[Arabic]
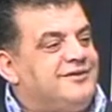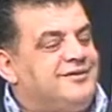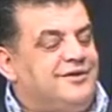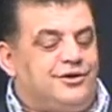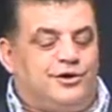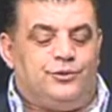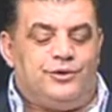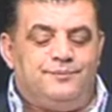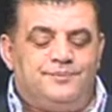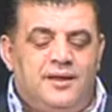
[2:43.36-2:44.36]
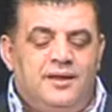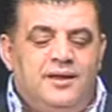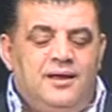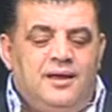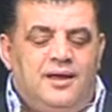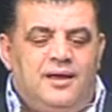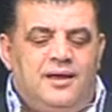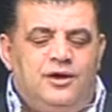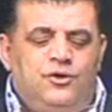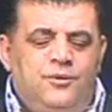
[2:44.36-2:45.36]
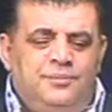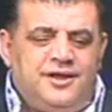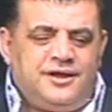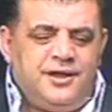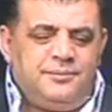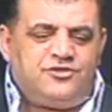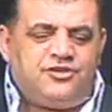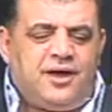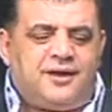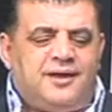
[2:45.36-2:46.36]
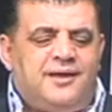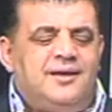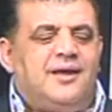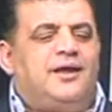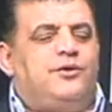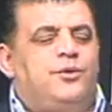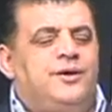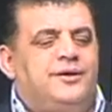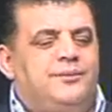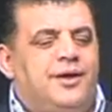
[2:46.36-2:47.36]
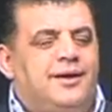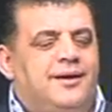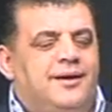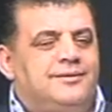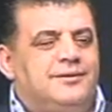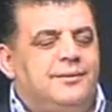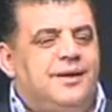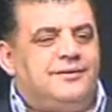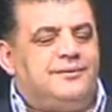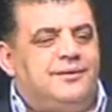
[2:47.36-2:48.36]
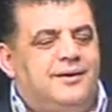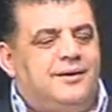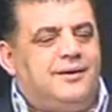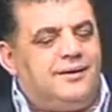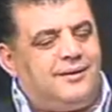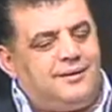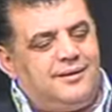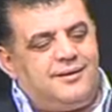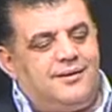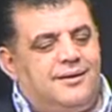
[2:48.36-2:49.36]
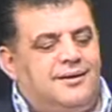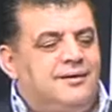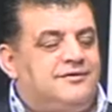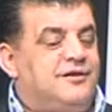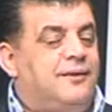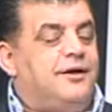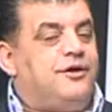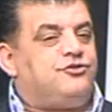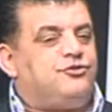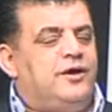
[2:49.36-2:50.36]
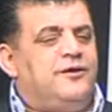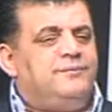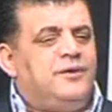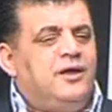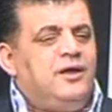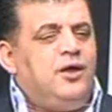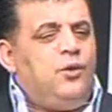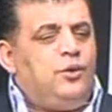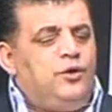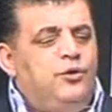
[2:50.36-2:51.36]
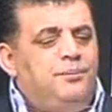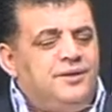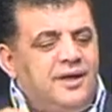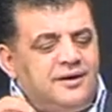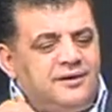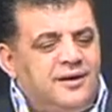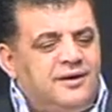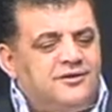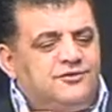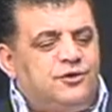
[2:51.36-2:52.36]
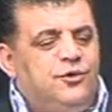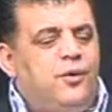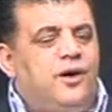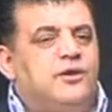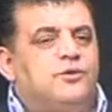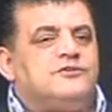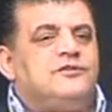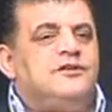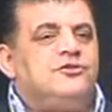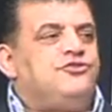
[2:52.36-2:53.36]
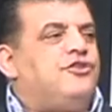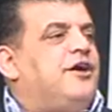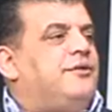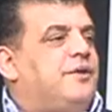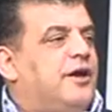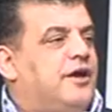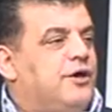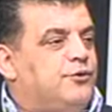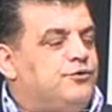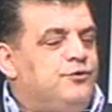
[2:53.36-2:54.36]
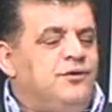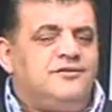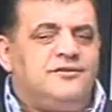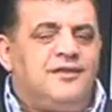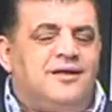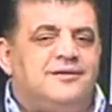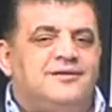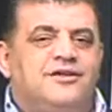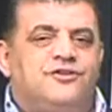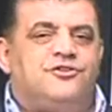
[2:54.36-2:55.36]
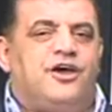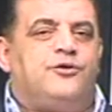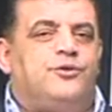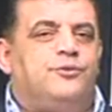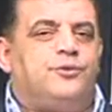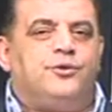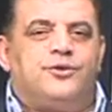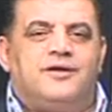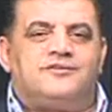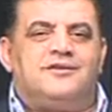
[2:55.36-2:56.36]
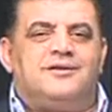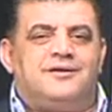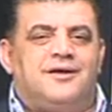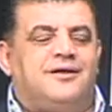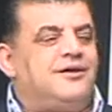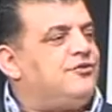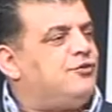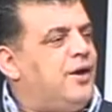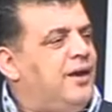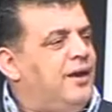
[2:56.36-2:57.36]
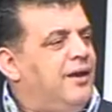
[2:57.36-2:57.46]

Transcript: كثير حلوين آه اليوم تركيب الشعر حكينا عنه احنا بحلقاتنا القادمه آه, آه، السابقه شوي واليوم بدنا نركز اللي هو على وصلات الشعر مع العروس في ستات كثير شعرهم بيكون قصير كاري شوي